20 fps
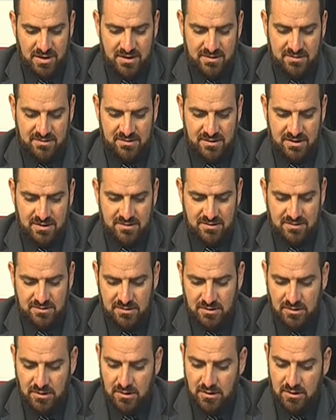adınaydı.
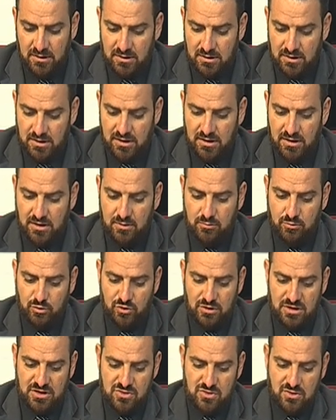E,
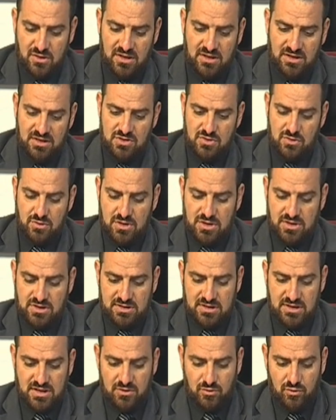bundan sonraki
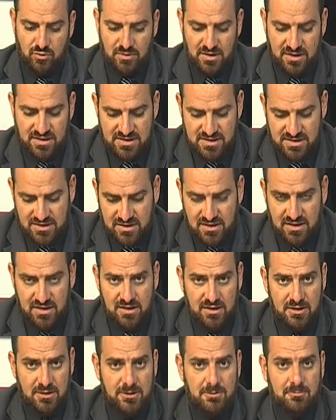süreçte umarız ki
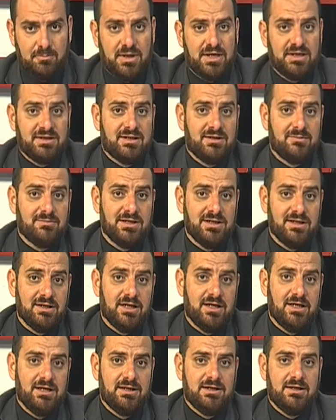
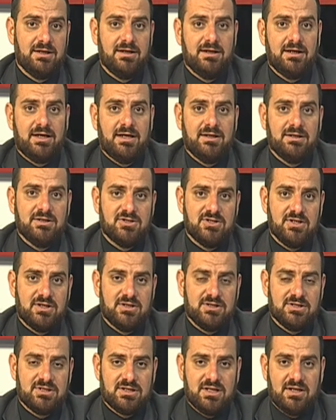pandemiyle ilgili ani
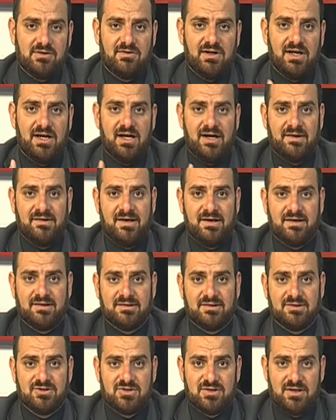çıkışlar veya ani
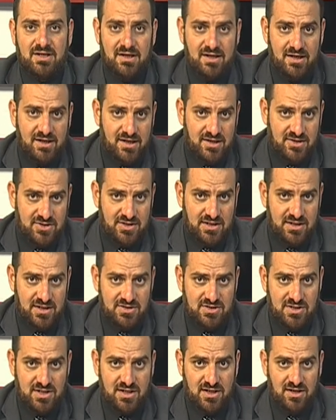artışlarla karşı
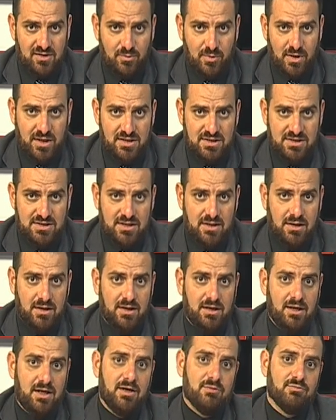karşıya kalmayız.
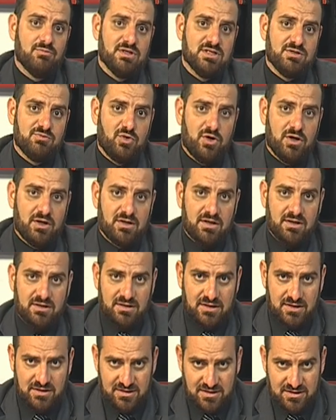Hem biz bu
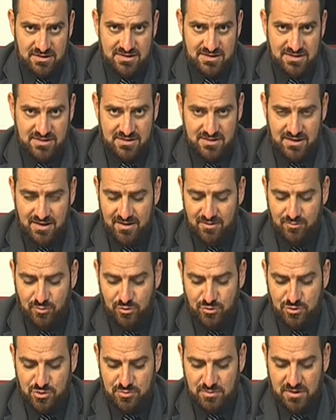ekranlardan sizlerle
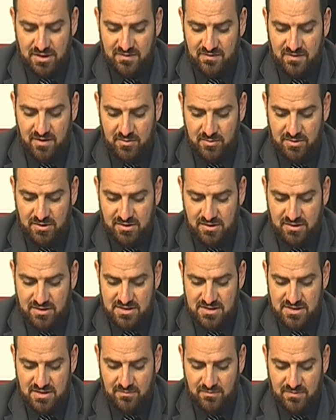buluşmaya devam
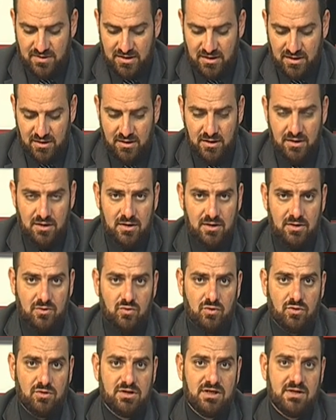ederiz hem de
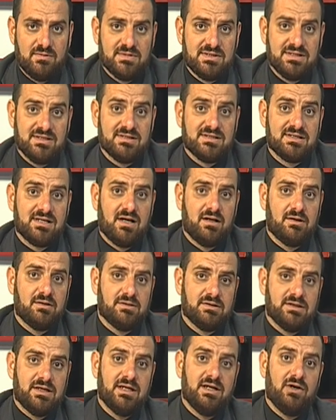ülkemizin
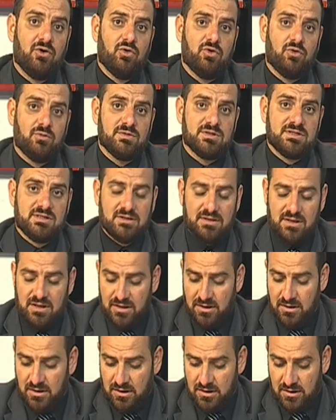sağlığına,
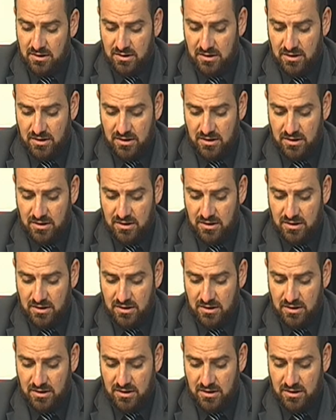ekonomisine e,